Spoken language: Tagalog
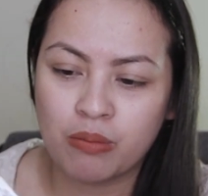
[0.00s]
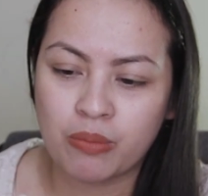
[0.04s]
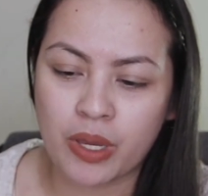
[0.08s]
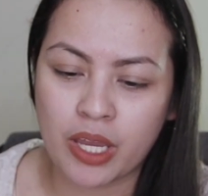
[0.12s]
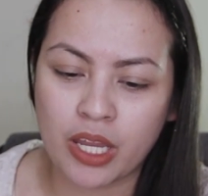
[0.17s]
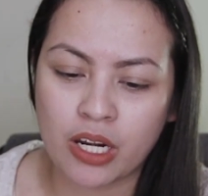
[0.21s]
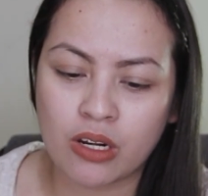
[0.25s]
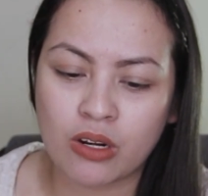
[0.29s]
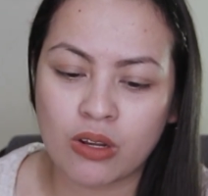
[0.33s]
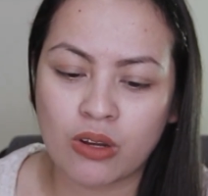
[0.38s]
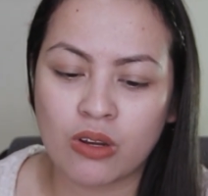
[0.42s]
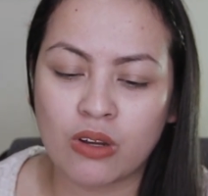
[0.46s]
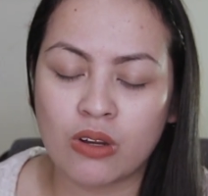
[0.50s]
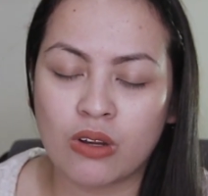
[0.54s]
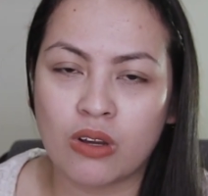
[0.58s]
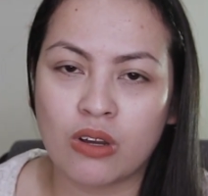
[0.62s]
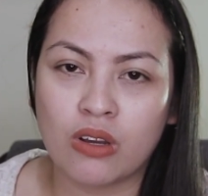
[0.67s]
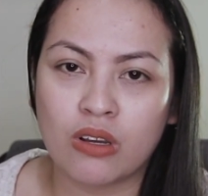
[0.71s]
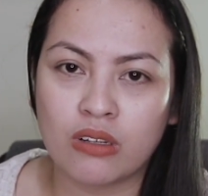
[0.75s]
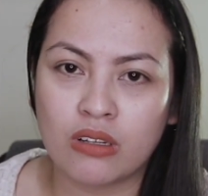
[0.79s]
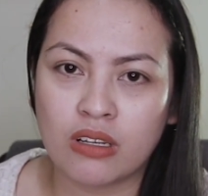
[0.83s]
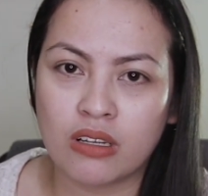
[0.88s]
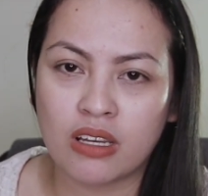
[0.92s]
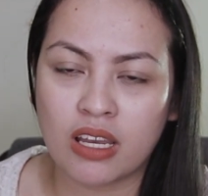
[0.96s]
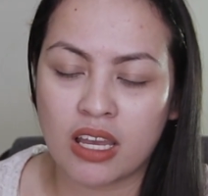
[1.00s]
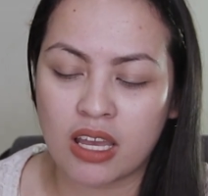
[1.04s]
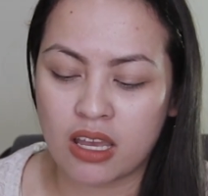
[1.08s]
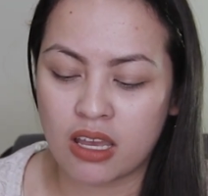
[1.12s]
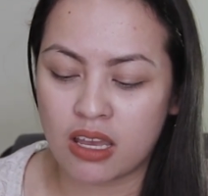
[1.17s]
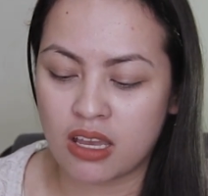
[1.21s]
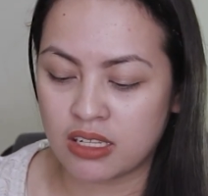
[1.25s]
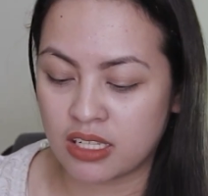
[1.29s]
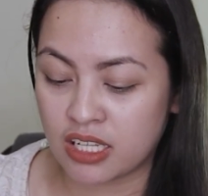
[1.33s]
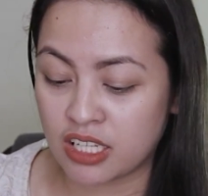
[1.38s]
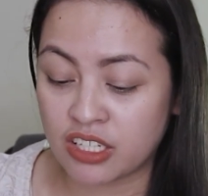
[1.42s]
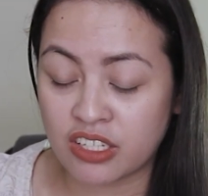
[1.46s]
Pero,
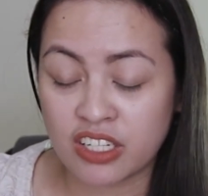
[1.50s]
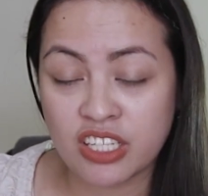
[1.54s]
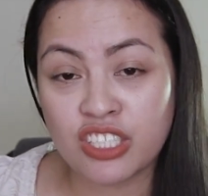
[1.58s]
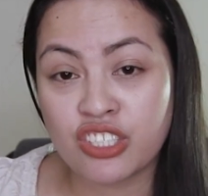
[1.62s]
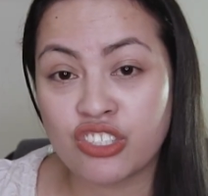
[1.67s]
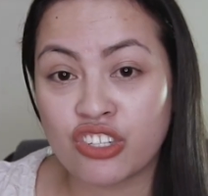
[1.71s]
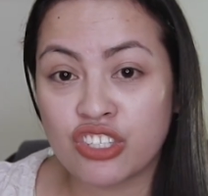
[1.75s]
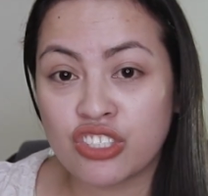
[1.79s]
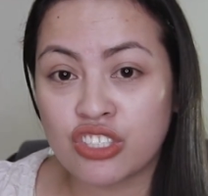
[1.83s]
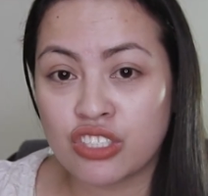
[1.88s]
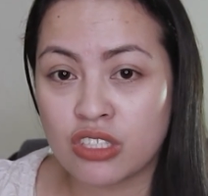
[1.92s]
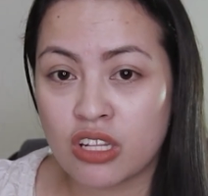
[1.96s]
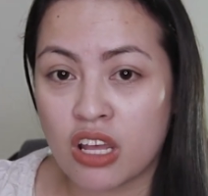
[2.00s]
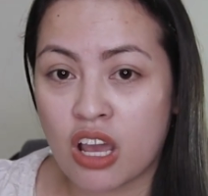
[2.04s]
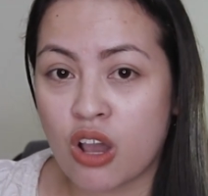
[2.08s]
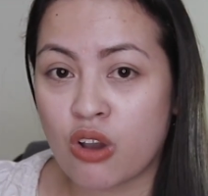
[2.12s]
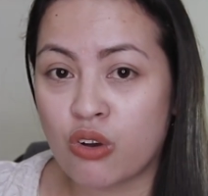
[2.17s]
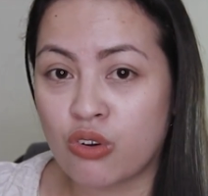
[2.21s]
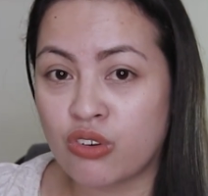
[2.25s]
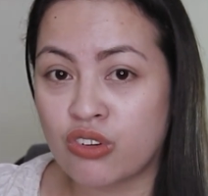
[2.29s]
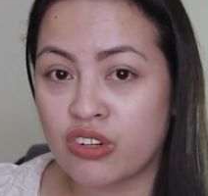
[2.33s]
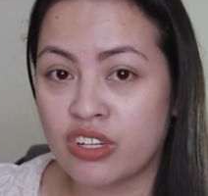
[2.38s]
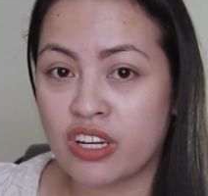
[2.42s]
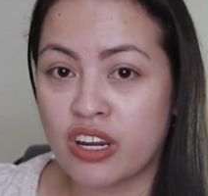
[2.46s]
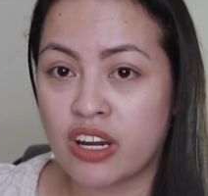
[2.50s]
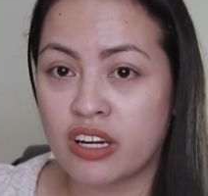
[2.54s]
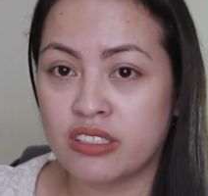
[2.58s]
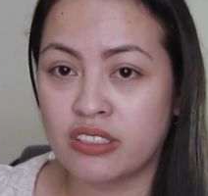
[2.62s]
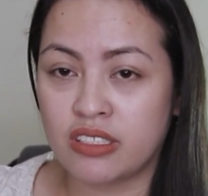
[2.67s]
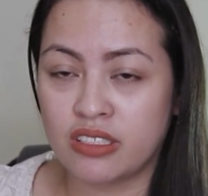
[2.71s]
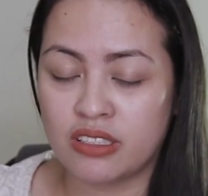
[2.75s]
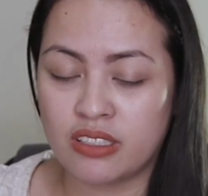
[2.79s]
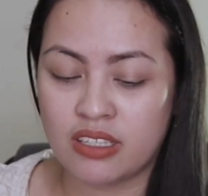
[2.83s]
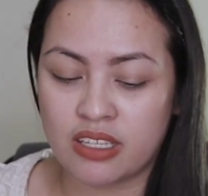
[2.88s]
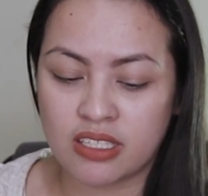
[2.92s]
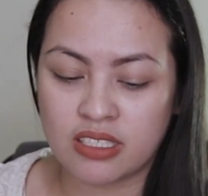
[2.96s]
uh, nag-research na ako
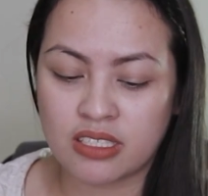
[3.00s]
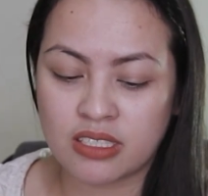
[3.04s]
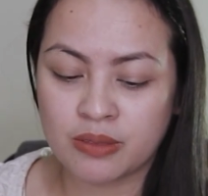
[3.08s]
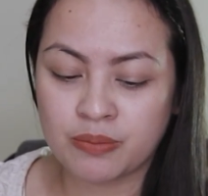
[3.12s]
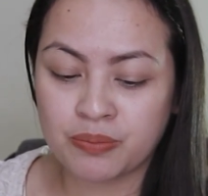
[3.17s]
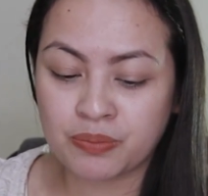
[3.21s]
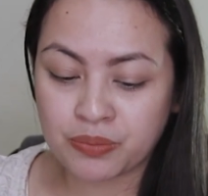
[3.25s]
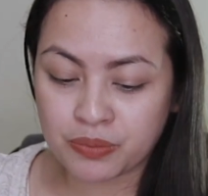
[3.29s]
regarding this.